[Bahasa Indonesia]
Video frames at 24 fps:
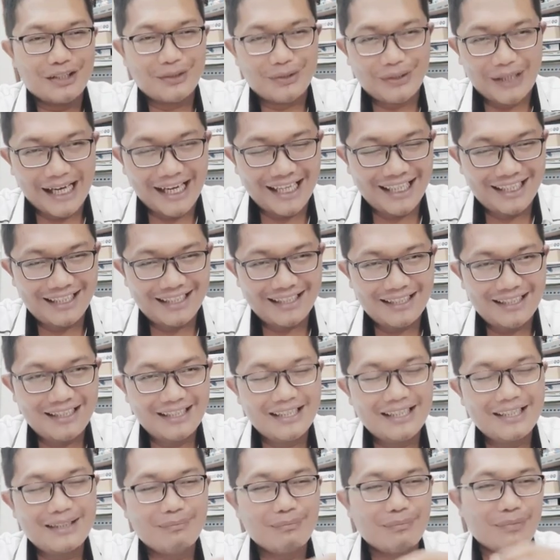Tuhan
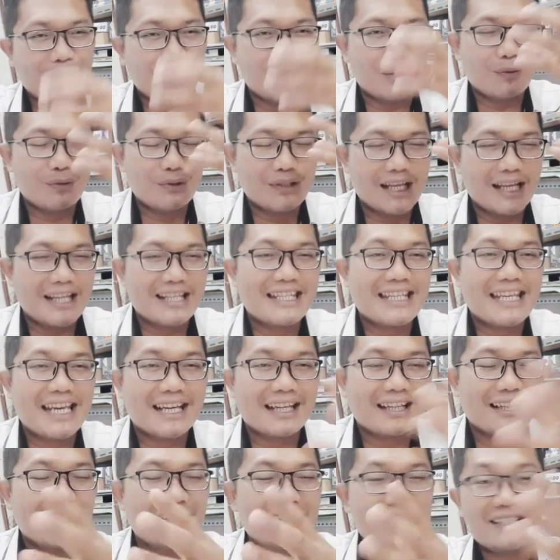melalui
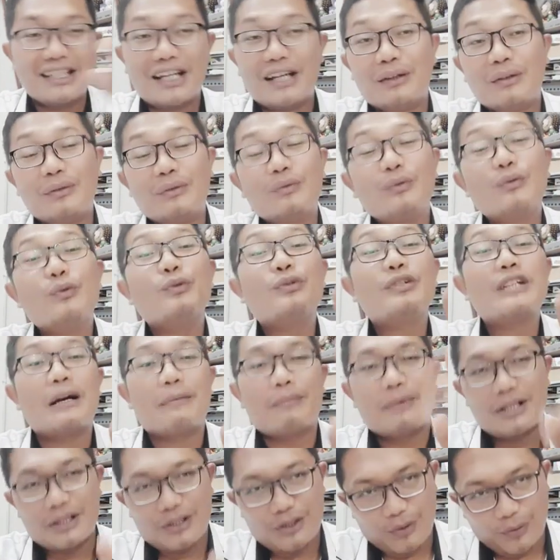nyanyian dan
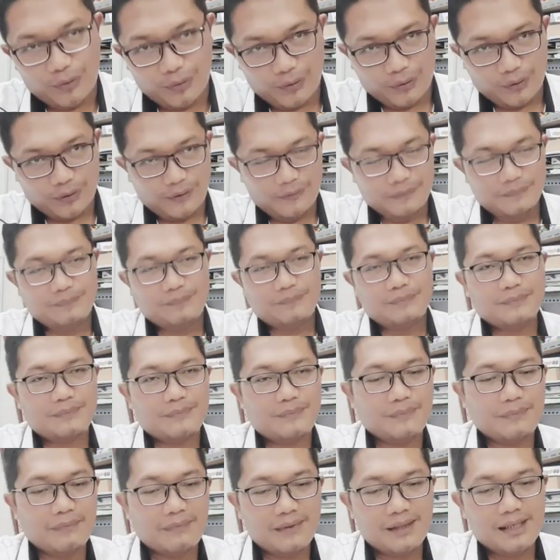ucapan syukur
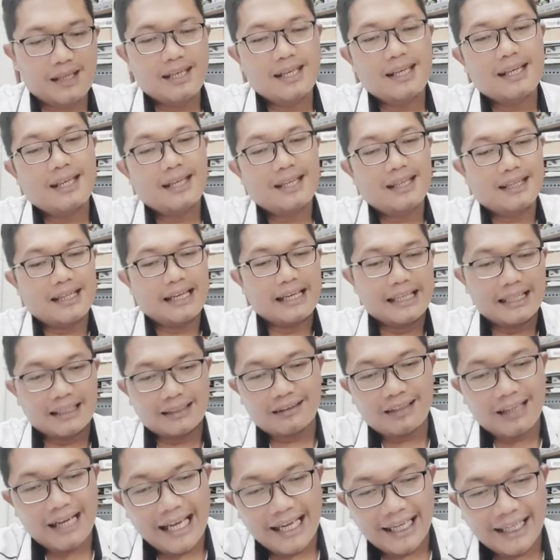dan yang
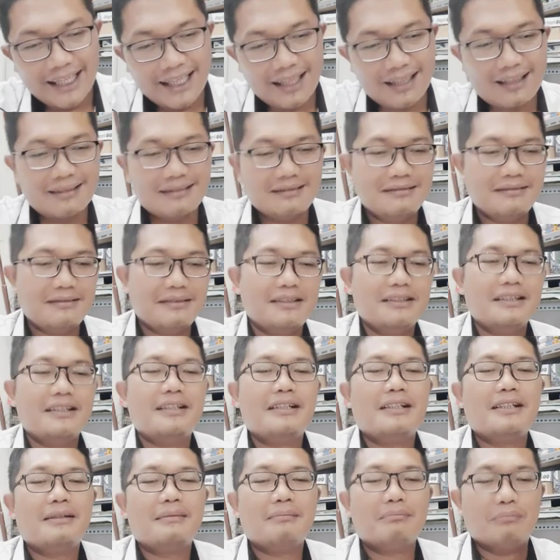terakhir
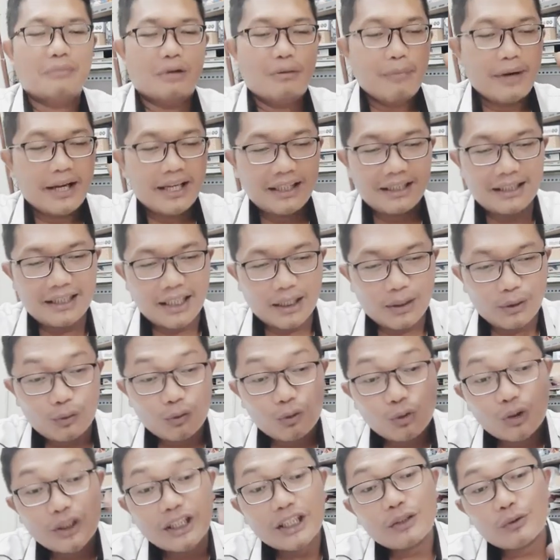memainkan
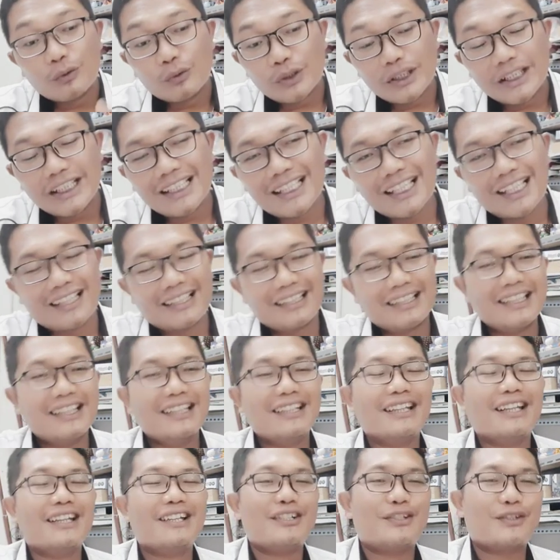uning-uningan
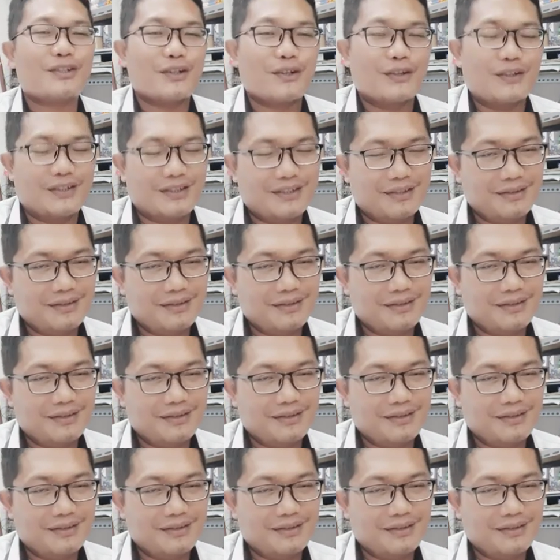ninda son,